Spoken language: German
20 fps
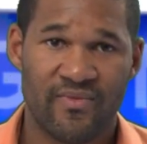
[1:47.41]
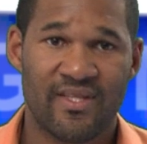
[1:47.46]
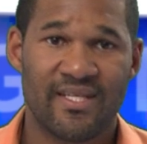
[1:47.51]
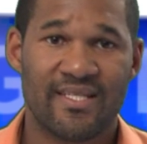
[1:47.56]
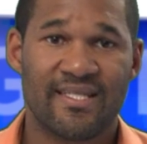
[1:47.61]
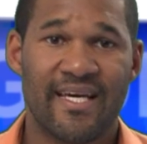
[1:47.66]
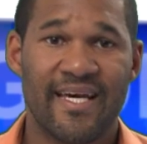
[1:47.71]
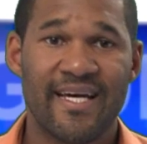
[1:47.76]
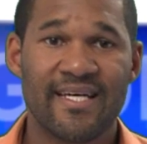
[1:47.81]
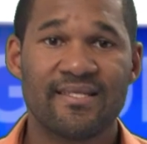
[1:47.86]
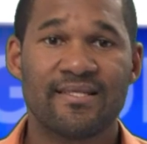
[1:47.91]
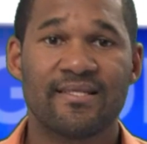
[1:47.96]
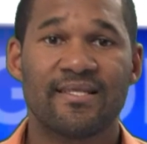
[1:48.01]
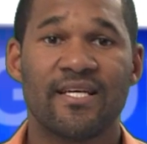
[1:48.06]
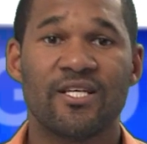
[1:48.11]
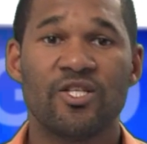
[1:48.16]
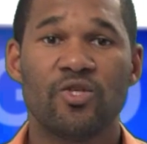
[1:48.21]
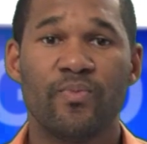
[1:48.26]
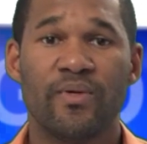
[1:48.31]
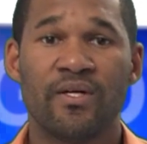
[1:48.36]
Das erste
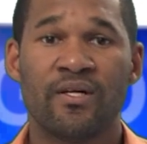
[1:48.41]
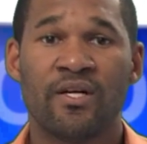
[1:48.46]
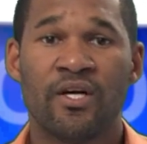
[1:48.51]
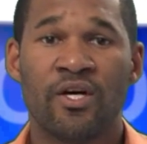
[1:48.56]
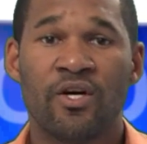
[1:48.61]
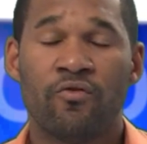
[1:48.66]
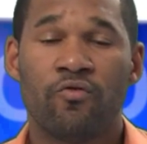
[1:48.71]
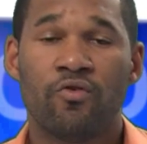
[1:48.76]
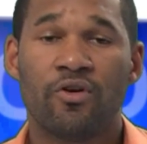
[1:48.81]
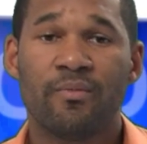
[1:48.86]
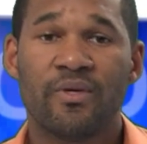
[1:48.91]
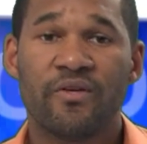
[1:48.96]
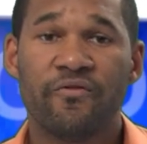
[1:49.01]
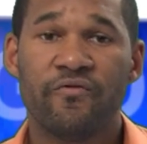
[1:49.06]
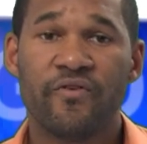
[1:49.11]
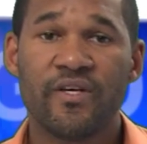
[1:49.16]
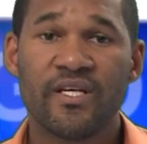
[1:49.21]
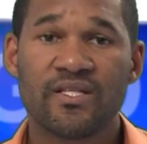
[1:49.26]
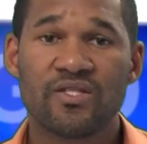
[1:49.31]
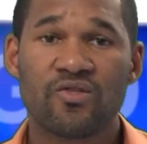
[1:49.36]
Testspiel wurde mit
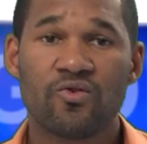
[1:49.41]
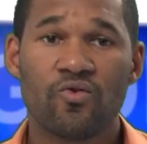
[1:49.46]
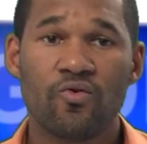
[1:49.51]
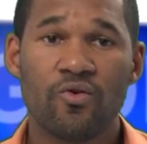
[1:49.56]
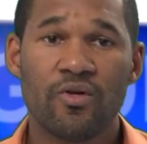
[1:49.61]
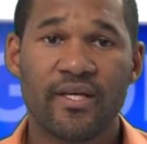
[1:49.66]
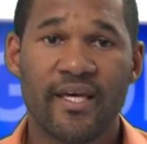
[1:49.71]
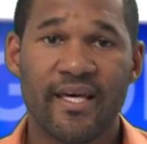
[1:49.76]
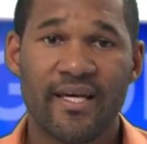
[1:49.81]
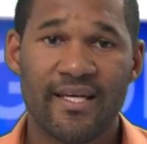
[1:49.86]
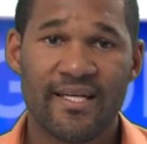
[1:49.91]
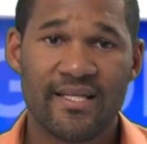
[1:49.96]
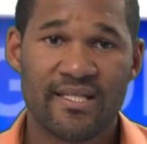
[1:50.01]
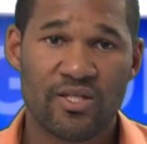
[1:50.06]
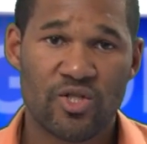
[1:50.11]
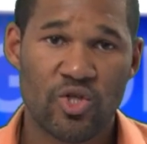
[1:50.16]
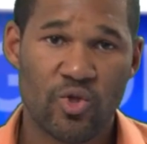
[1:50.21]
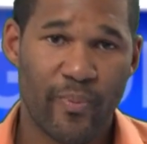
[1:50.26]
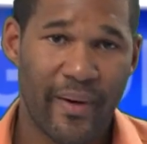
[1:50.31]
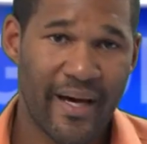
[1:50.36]
4 zu 0 gegen
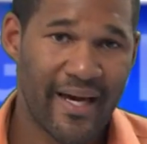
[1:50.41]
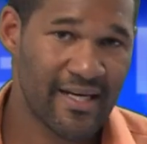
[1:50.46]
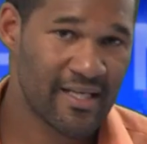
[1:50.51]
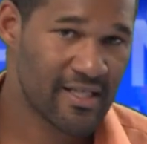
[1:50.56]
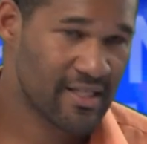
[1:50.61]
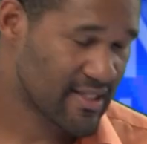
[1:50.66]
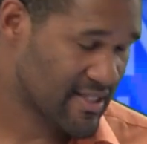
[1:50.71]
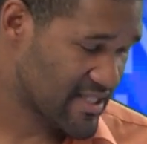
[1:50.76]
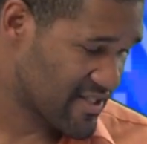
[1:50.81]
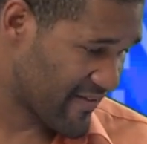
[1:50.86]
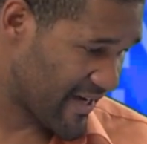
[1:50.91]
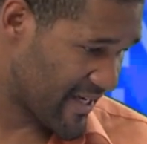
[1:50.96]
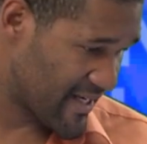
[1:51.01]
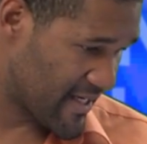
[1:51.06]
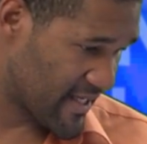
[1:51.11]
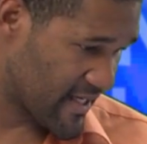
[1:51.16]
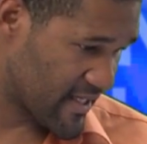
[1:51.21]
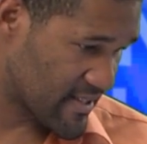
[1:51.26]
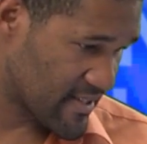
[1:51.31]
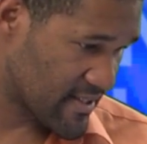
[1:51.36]
den spanischen
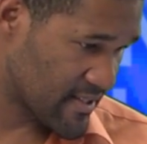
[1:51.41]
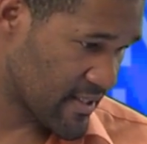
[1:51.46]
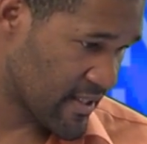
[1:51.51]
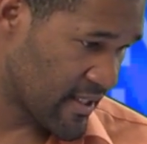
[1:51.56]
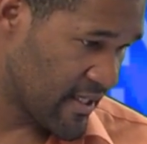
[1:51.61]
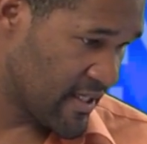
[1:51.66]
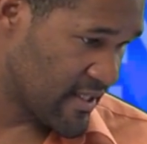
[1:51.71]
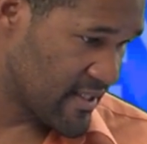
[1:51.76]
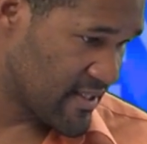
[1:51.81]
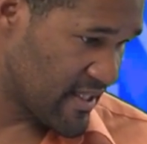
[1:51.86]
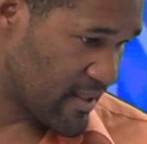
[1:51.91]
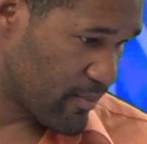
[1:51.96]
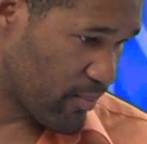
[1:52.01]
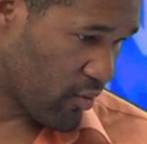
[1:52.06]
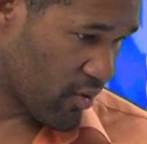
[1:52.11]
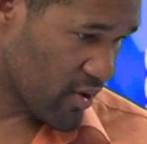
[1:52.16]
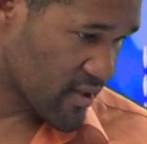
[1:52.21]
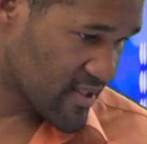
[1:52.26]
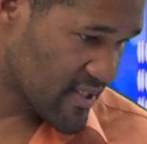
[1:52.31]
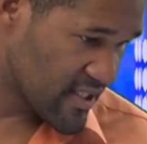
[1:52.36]
Zweitligisten
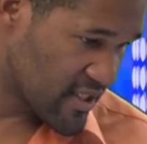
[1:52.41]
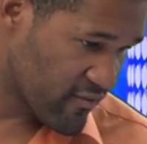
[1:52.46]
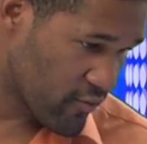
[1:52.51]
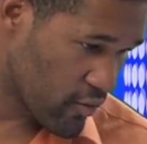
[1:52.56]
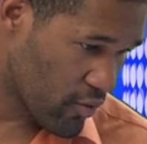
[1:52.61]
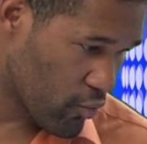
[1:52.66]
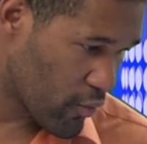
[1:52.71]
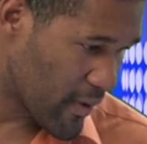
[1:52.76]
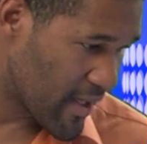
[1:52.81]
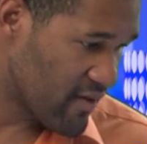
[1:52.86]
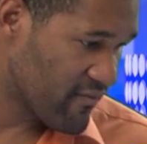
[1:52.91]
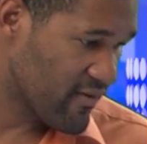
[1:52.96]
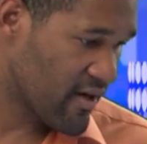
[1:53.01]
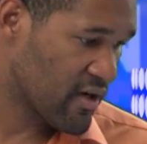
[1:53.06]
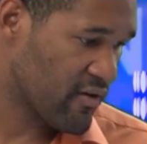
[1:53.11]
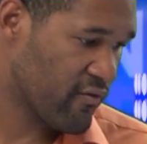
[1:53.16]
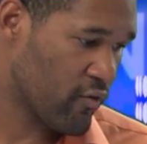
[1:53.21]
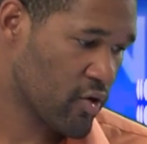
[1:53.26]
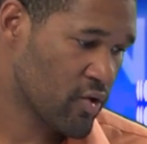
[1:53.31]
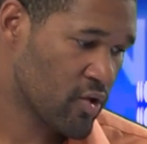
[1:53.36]
Deportivo Huelva
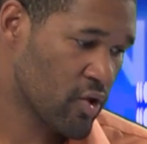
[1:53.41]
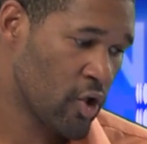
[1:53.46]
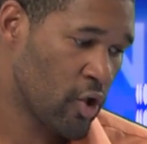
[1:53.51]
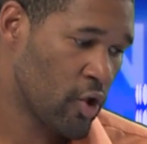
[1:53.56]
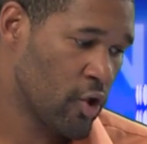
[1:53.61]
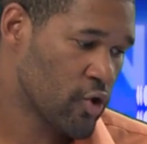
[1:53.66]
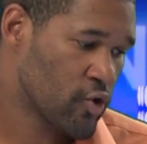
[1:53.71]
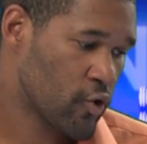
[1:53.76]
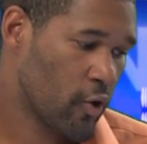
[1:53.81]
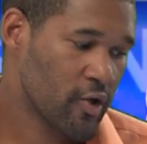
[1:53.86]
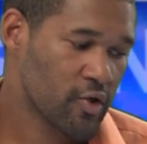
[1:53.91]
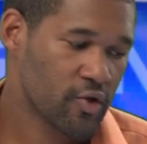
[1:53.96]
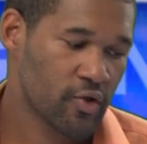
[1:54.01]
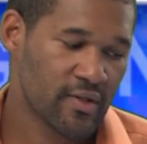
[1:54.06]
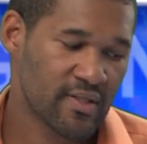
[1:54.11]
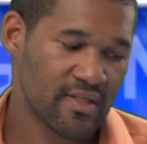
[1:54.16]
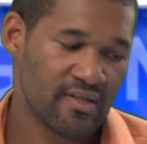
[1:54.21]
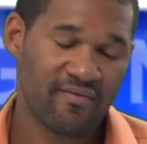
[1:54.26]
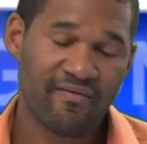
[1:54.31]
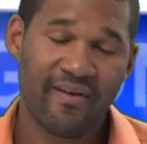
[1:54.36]
gewonnen.
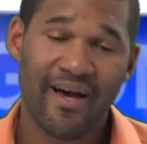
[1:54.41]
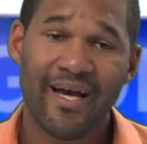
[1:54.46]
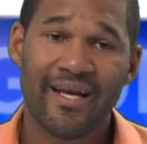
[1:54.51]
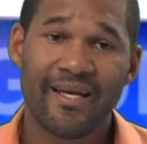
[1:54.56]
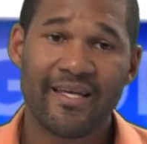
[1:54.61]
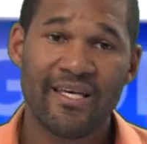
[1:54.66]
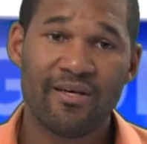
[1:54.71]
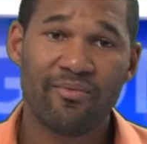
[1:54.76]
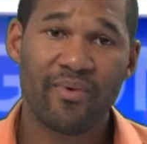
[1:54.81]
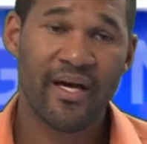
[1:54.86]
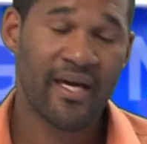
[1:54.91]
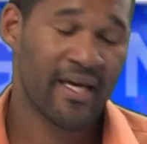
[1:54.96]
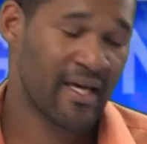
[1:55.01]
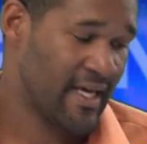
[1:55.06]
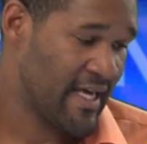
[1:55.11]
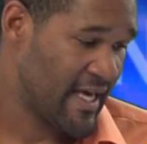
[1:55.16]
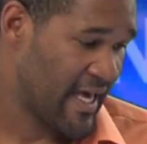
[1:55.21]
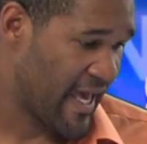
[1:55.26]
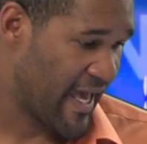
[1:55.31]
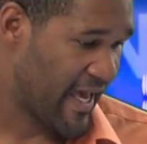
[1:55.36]
Torschützen waren hierbei
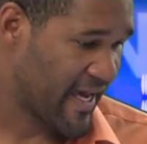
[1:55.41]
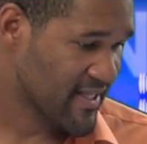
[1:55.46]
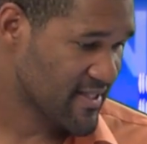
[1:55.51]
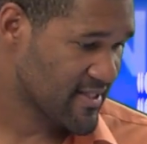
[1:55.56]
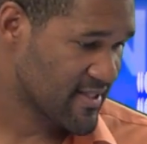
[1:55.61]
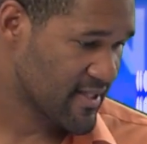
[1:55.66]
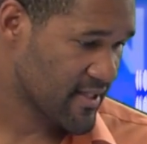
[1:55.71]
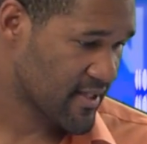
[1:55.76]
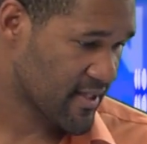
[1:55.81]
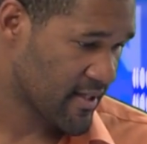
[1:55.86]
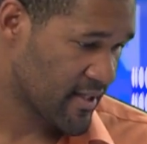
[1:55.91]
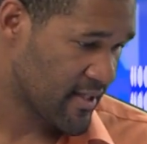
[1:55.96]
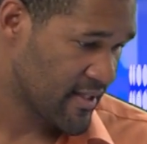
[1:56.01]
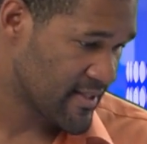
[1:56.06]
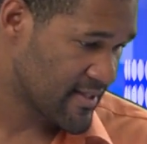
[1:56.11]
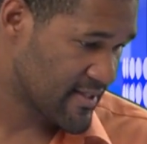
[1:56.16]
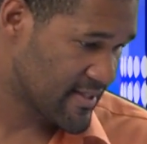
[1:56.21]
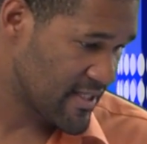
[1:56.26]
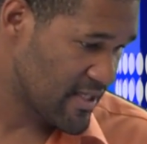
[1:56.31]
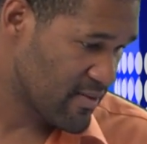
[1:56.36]
Herzig,
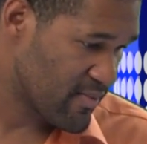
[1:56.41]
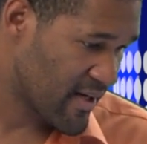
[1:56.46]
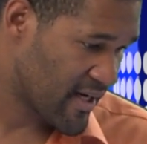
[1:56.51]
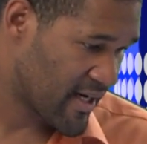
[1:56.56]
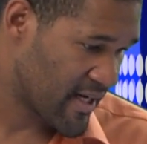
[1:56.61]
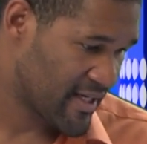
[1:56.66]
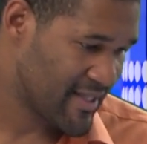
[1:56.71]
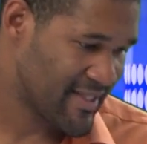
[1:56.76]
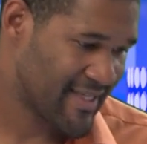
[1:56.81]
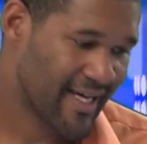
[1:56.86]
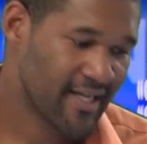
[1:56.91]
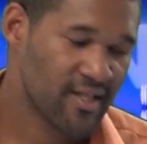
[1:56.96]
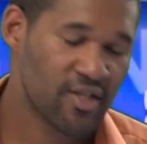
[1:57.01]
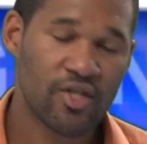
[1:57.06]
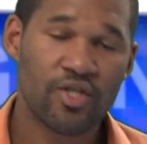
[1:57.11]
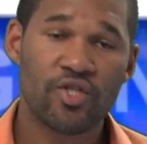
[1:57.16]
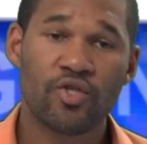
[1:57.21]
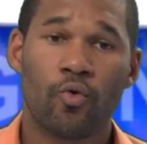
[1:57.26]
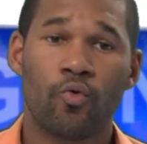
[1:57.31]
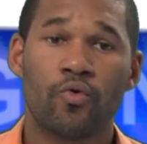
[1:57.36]
Zieber,
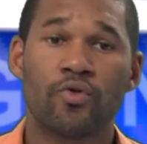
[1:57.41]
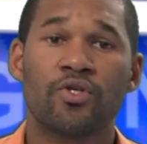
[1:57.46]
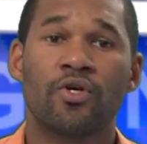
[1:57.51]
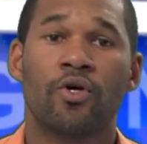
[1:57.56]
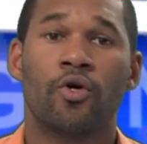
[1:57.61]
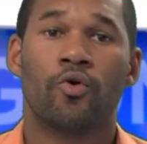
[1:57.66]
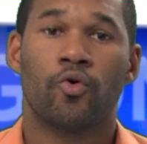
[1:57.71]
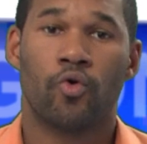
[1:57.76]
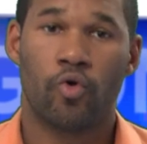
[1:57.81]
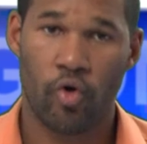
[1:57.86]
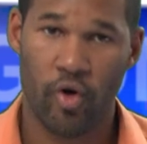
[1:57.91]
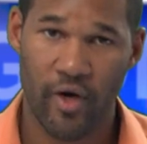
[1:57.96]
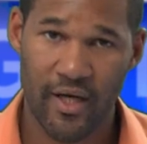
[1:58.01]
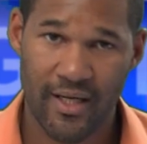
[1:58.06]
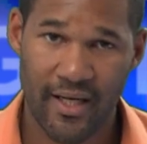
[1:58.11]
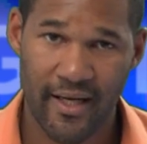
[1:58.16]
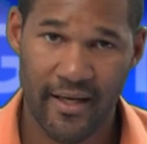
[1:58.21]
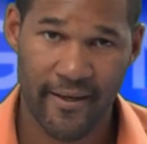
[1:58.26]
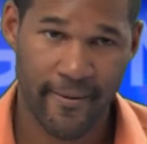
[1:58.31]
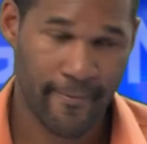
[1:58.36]
Jandic und
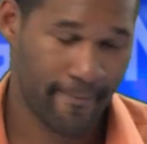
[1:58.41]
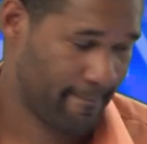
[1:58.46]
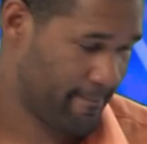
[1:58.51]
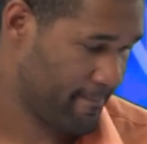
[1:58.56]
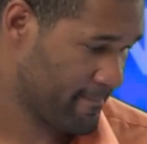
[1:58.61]
Görtler.